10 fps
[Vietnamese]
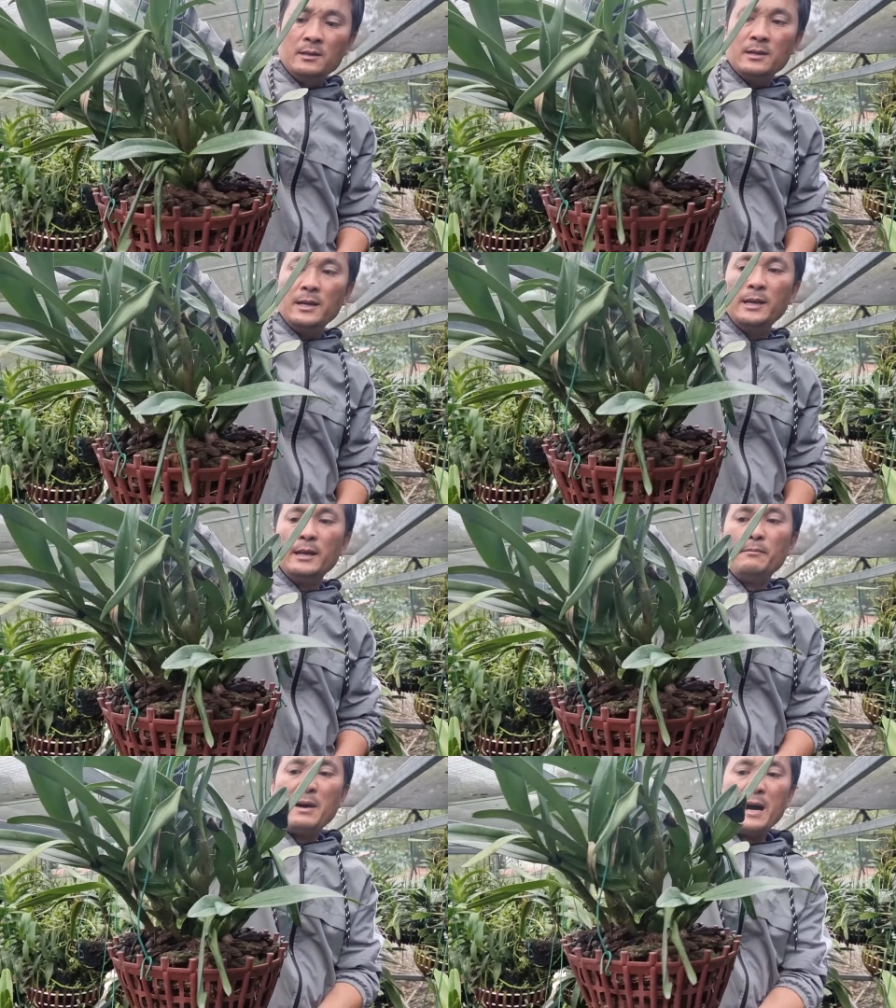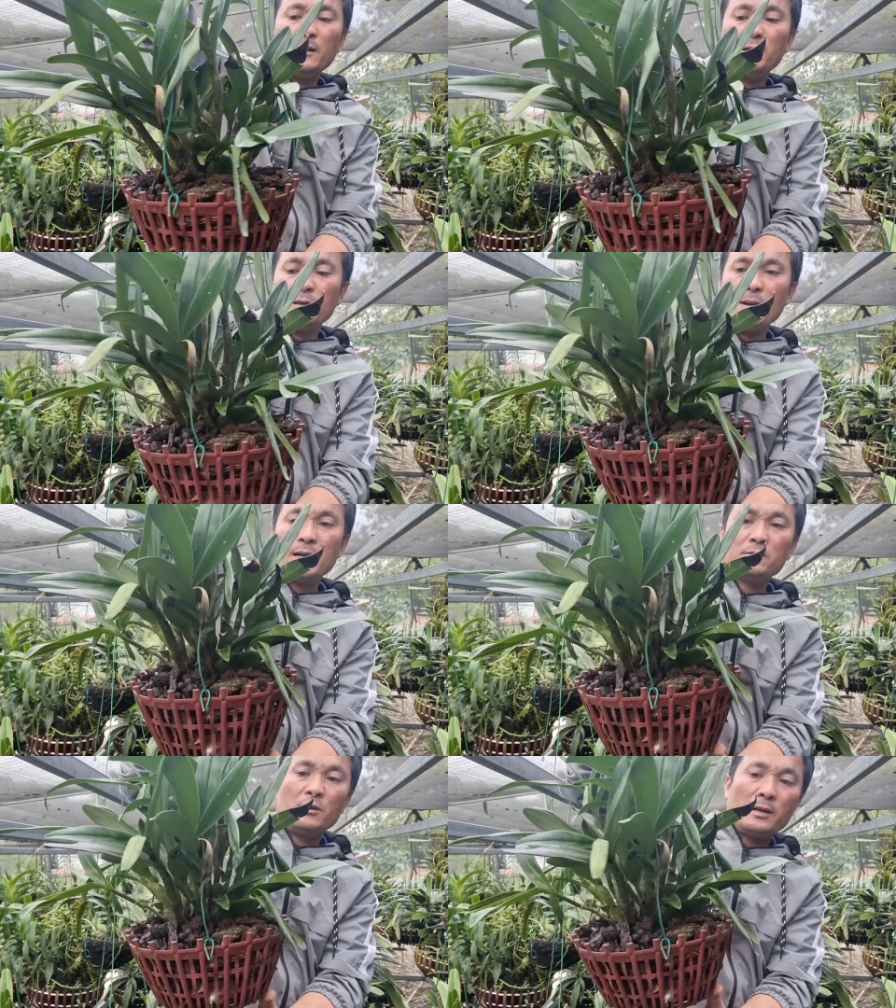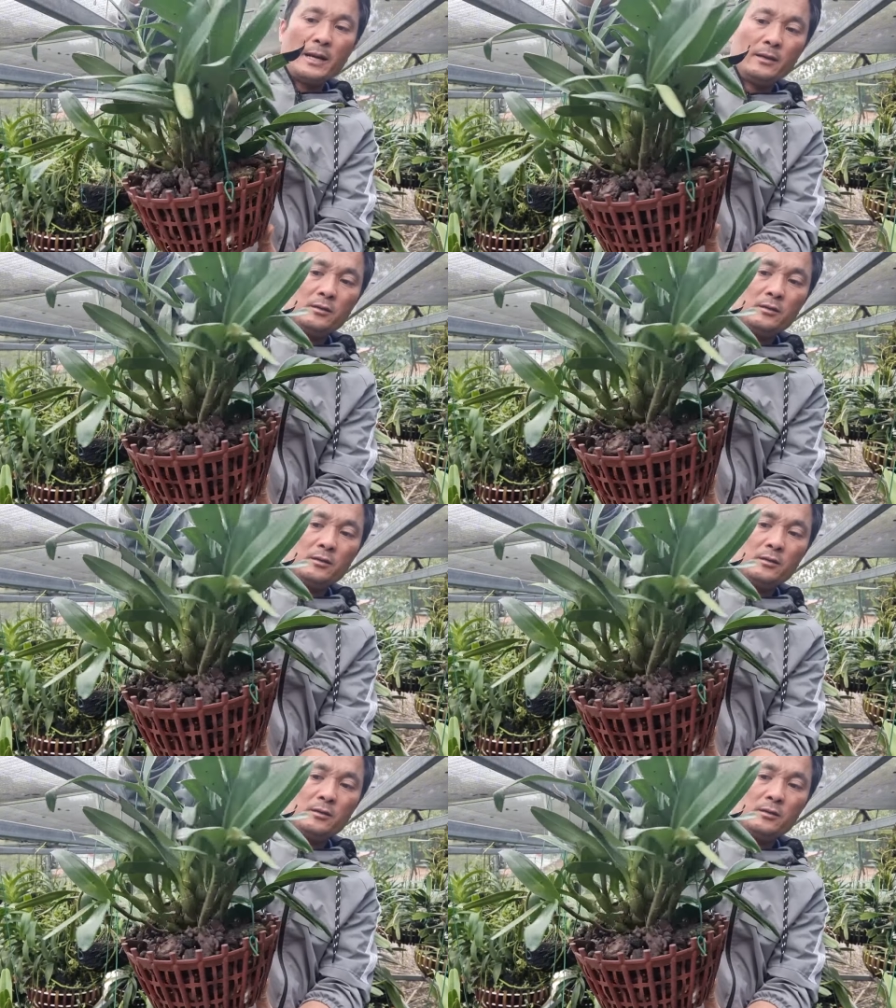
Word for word: Nên em bán cho các bác giò này